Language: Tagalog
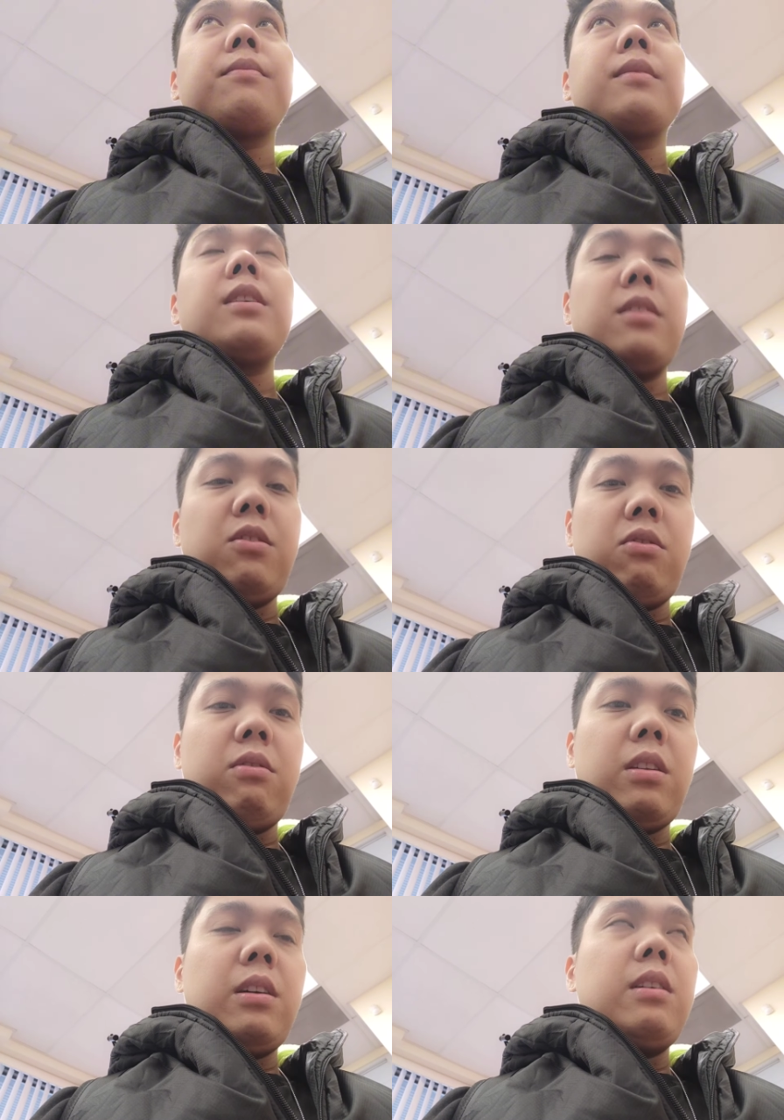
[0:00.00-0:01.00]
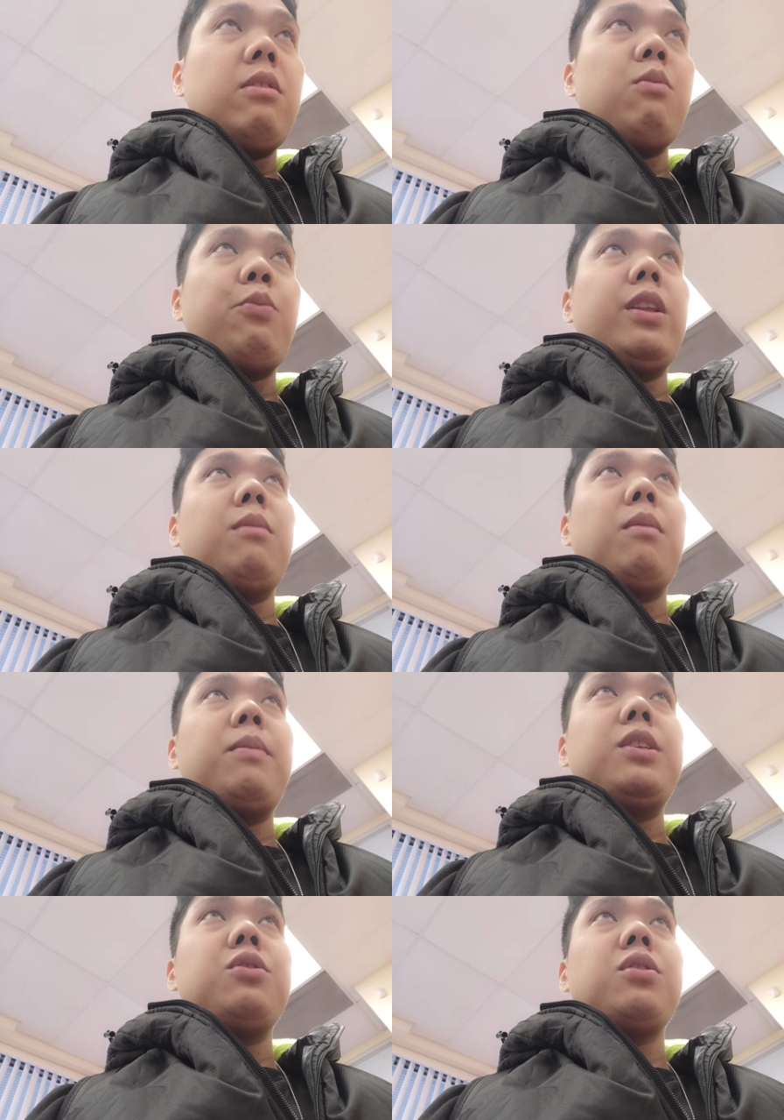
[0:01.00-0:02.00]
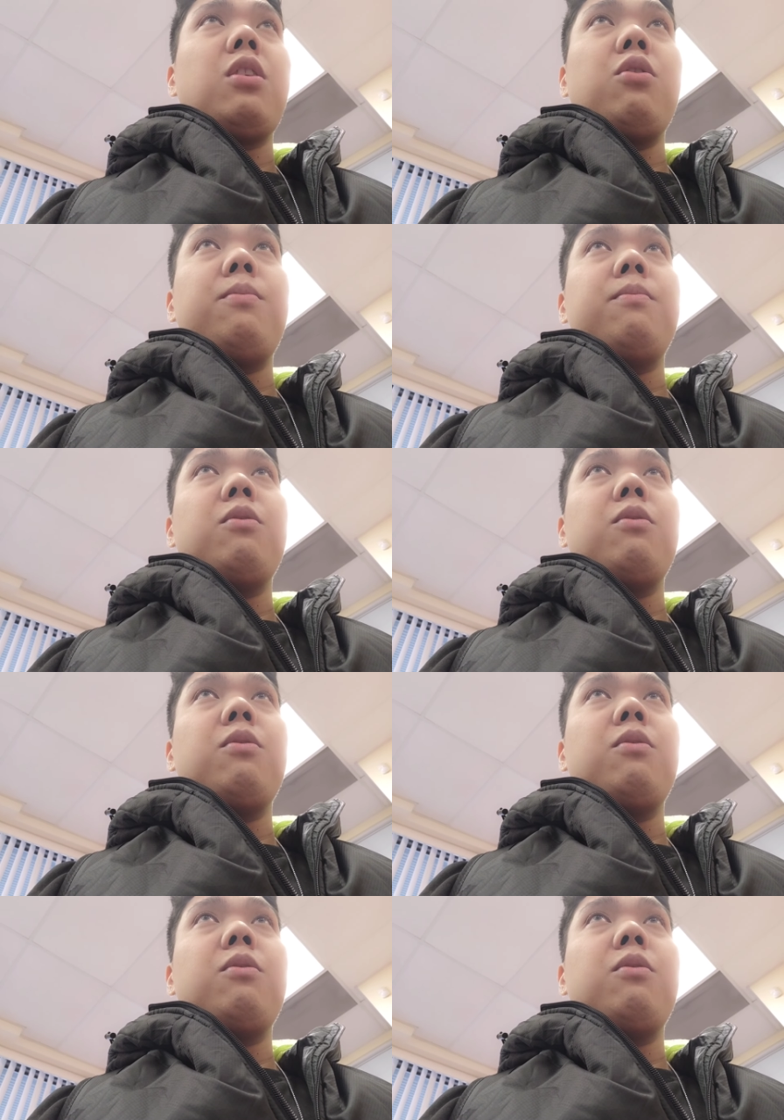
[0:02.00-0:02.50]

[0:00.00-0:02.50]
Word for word: Isadora kung pwede mag-video sa loob.